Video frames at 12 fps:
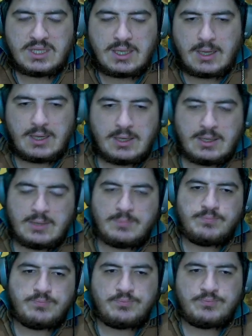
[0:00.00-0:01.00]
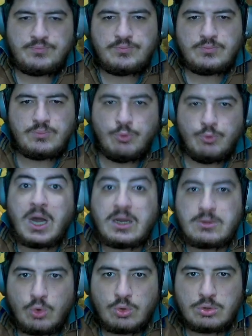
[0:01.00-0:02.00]
e,
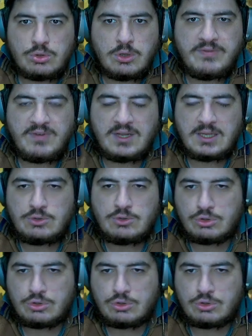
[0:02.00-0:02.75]
mümak oluyor falan.